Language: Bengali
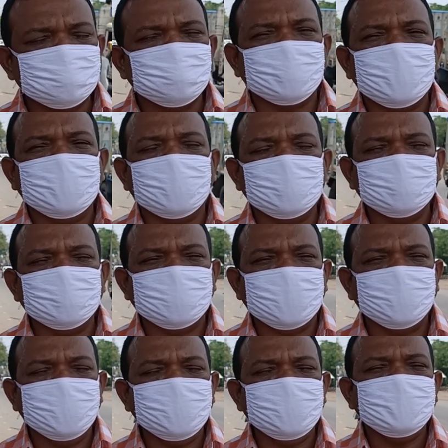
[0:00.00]
দোকান বন্ধ
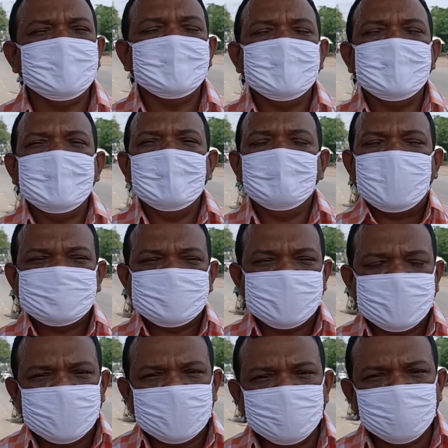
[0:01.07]
থাকবে
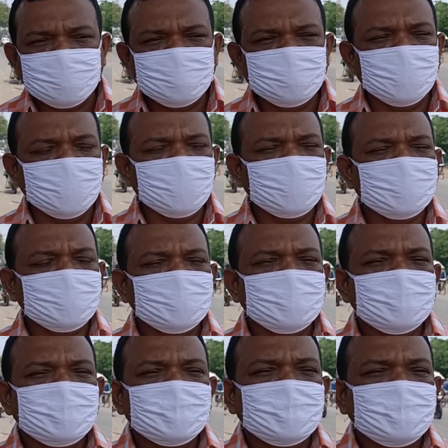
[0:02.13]
বাজারঘাট বন্ধ
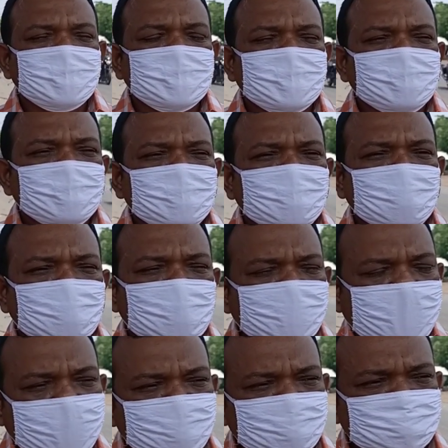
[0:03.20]
কোনো
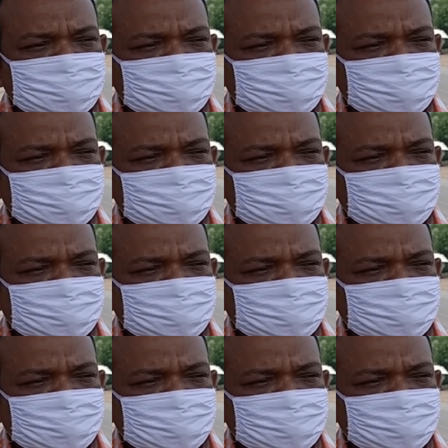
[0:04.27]
মানুষ